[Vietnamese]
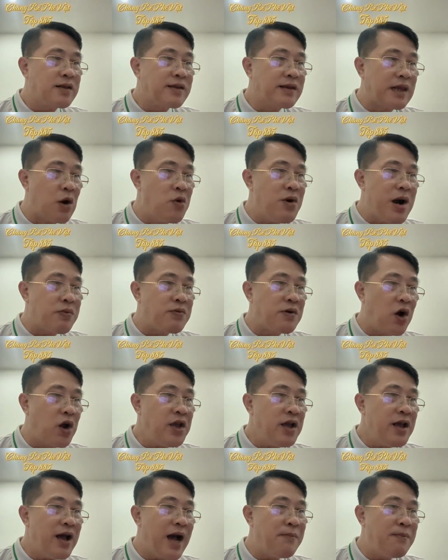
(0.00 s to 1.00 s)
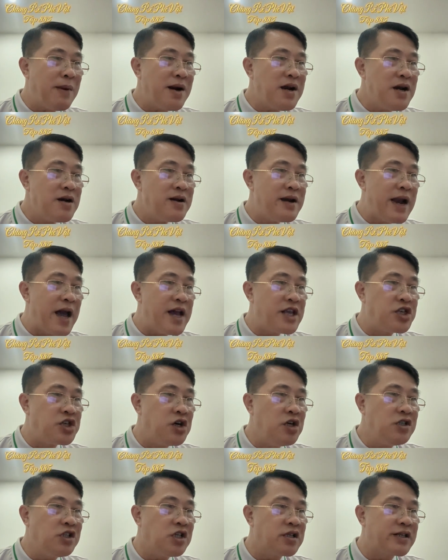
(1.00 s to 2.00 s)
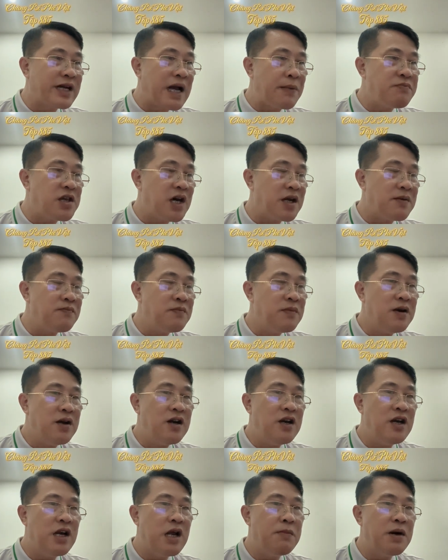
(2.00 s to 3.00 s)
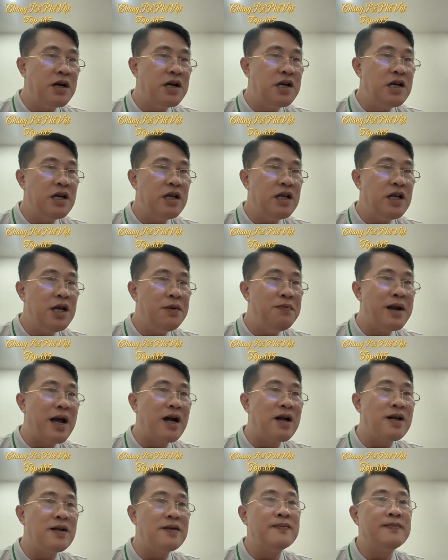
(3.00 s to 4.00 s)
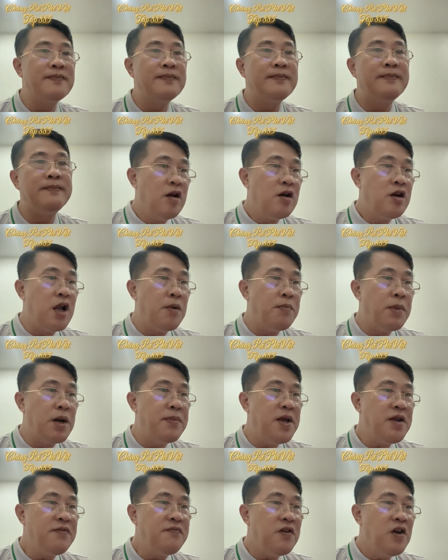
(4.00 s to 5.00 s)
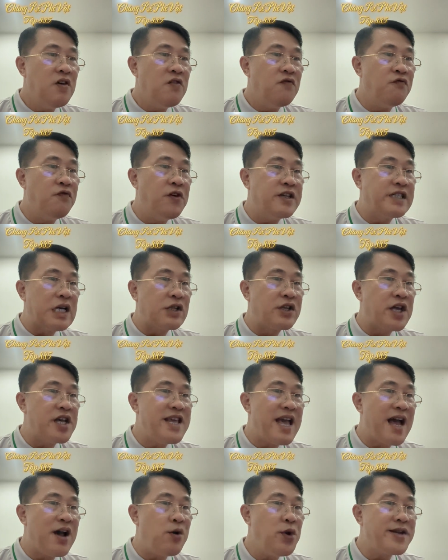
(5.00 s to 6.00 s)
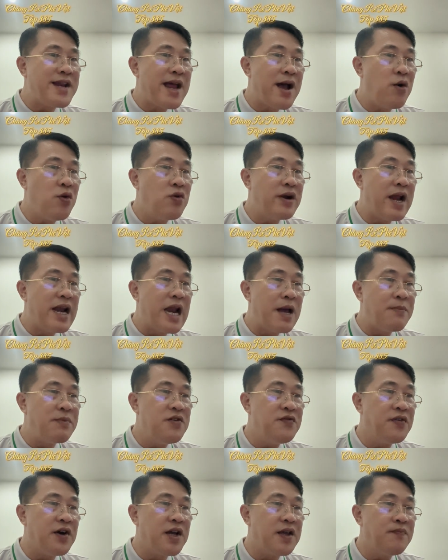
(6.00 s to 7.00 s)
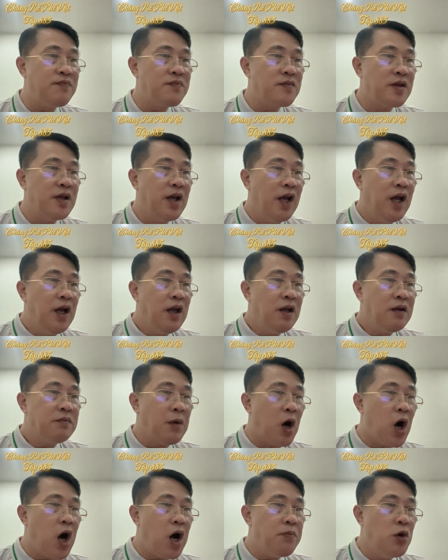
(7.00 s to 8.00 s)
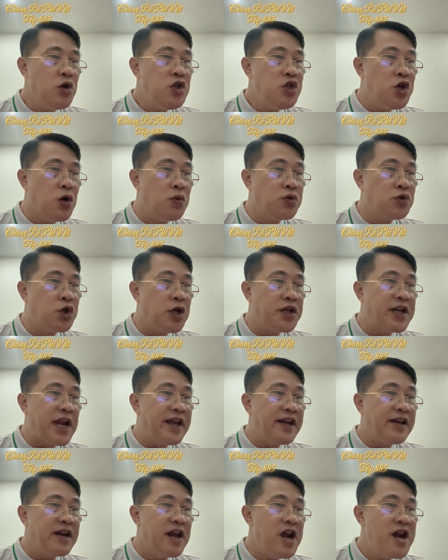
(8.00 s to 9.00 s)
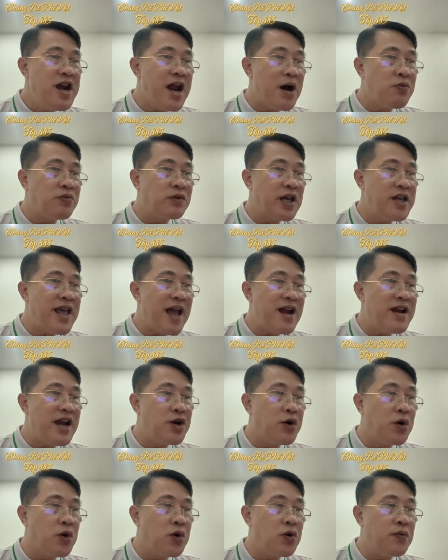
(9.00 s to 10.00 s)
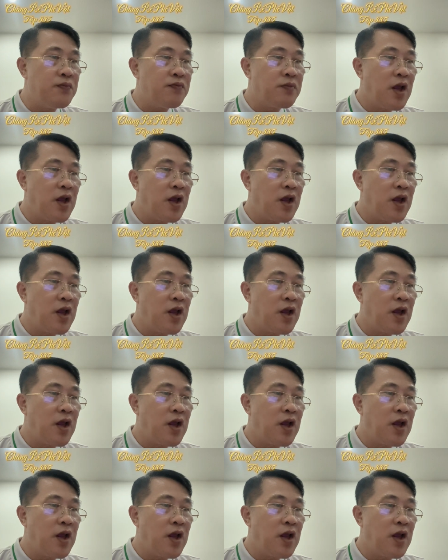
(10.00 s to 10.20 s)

Tố Ngọc nói ánh mắt lại chứa sự căm giận Là mình im lặng. Là mình biết vì sao thế gia huyết đau lại làm như vậy. Bọn họ muốn dùng chuyện này để lấy lòng thế gia lệnh hồ.